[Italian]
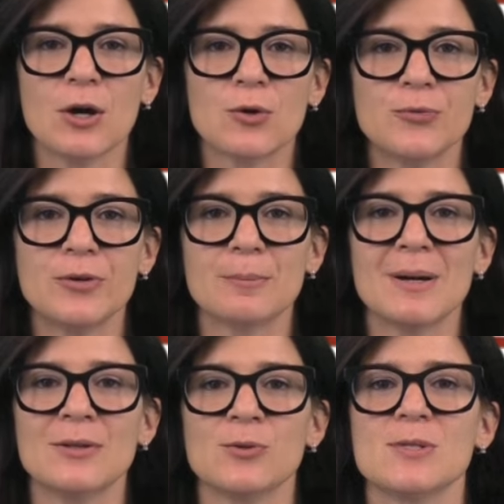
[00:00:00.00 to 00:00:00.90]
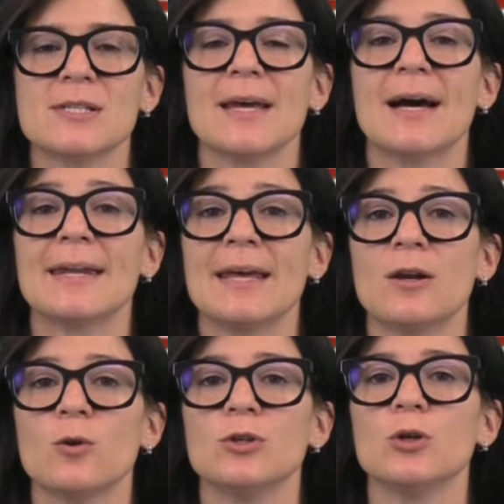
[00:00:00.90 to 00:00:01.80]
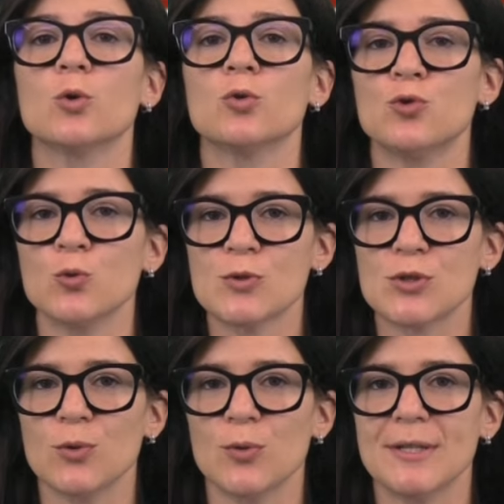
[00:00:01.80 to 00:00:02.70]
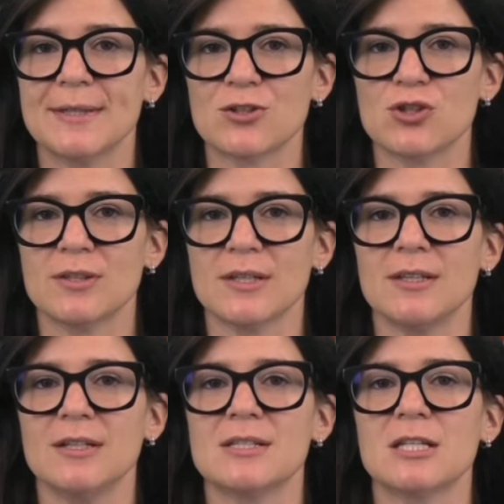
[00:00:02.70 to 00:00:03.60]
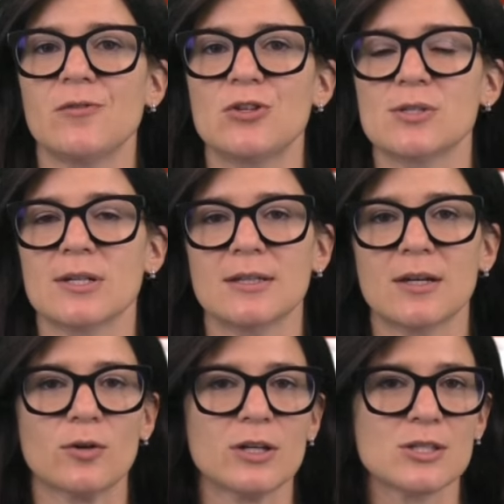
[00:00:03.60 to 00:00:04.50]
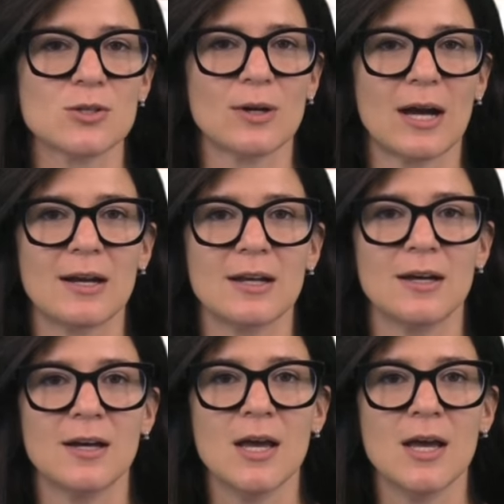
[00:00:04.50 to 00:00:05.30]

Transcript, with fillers: confermandosi anello di congiunzione tra cittadini e Servizio Sanitario Nazionale.